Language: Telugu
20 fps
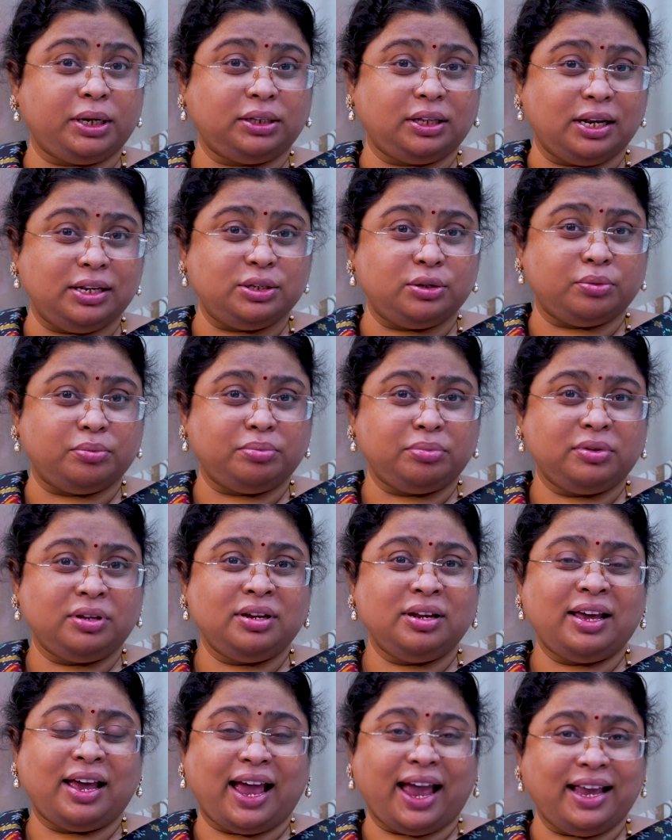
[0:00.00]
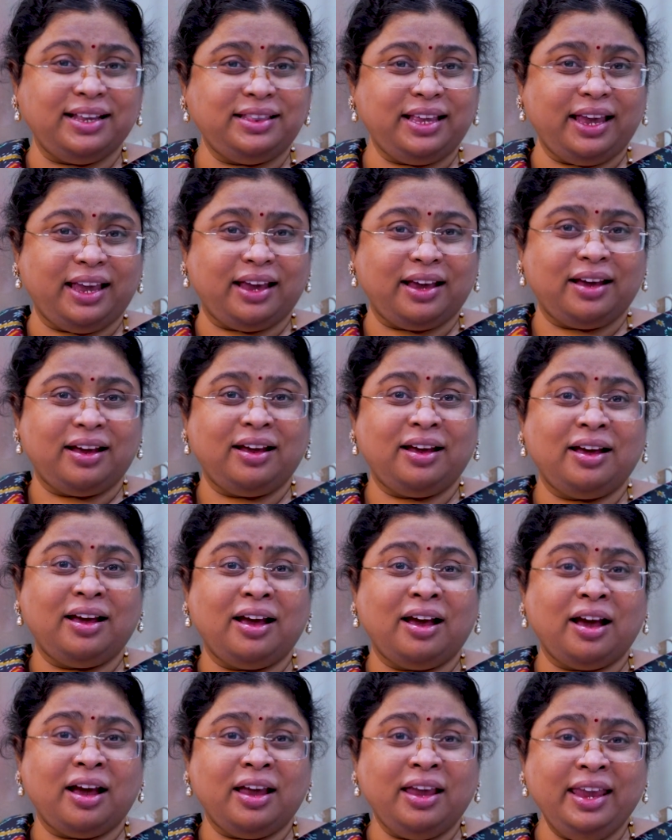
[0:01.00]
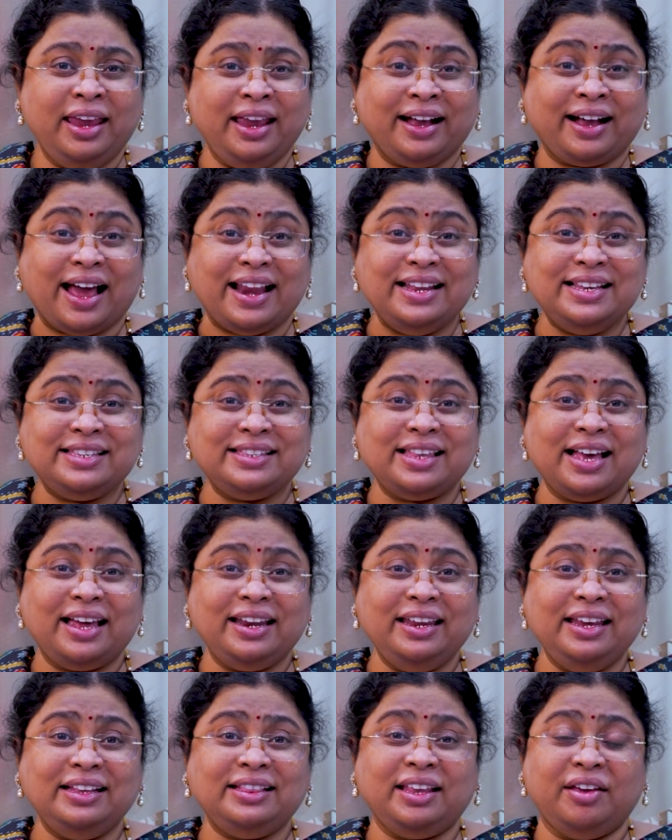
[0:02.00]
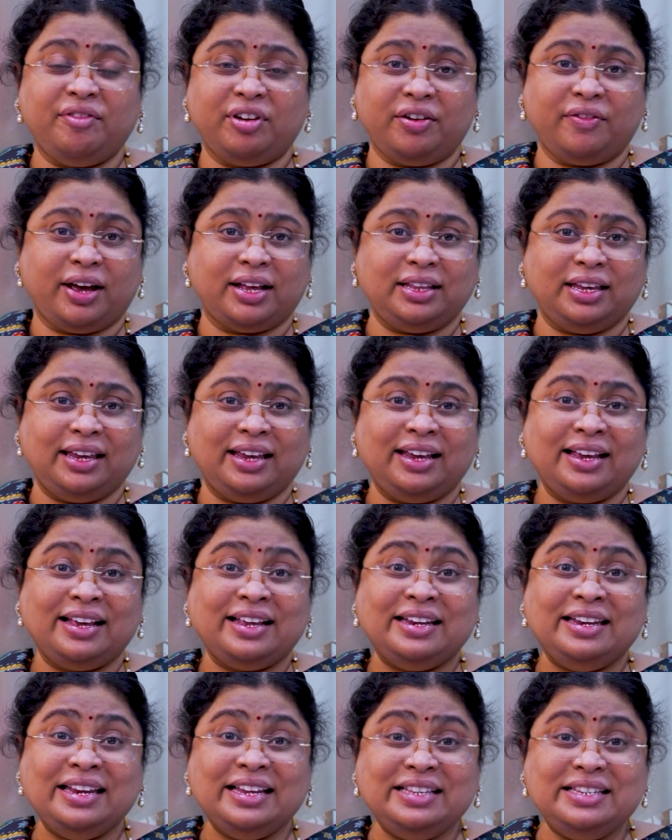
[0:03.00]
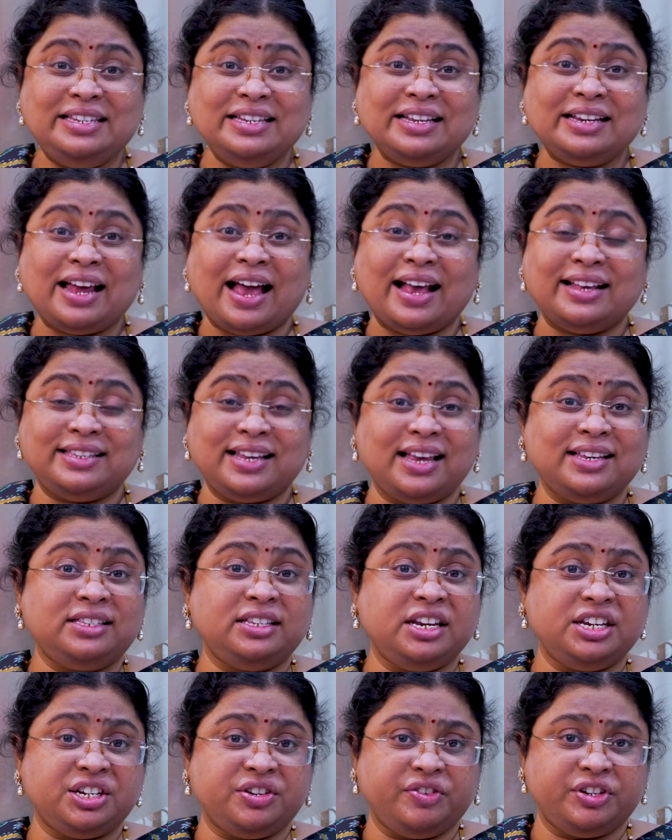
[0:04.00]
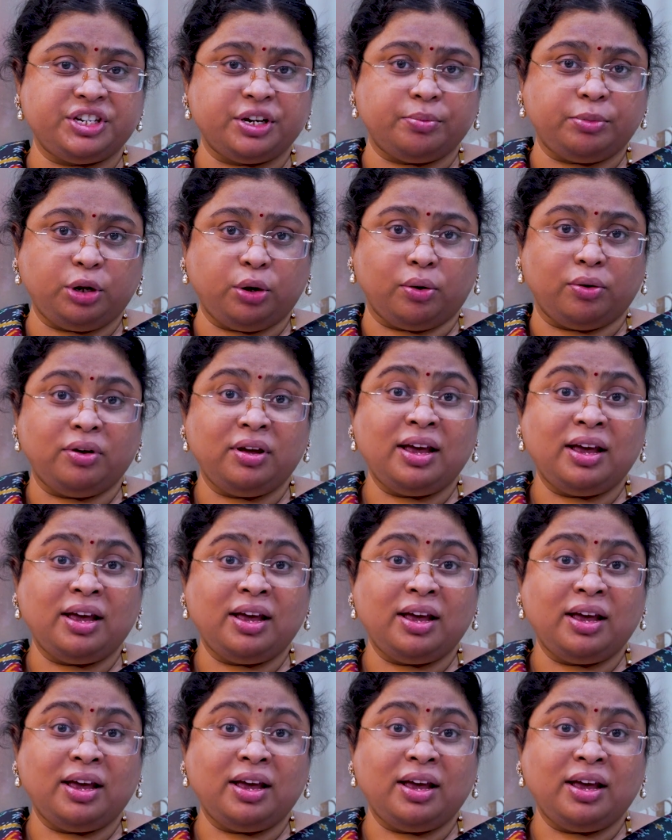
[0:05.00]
మనకు తెలుసు అయితే ఈ ఖలిస్తానీ తీవ్రవాది నిజ్జర్ అసాసినేషన్ విషయంలో